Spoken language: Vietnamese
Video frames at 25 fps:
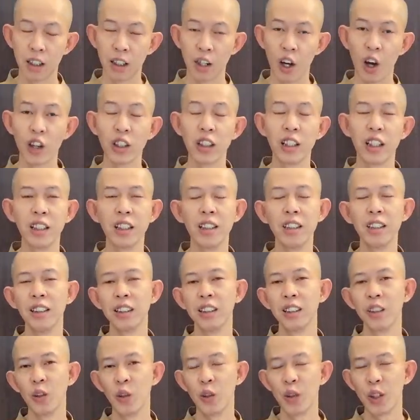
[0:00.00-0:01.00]
Có những
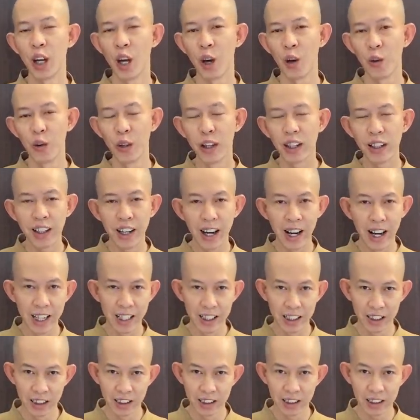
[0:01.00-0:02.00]
người tuổi Dậu rất
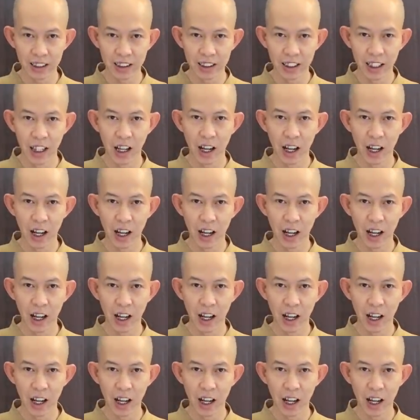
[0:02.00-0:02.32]
hài hước,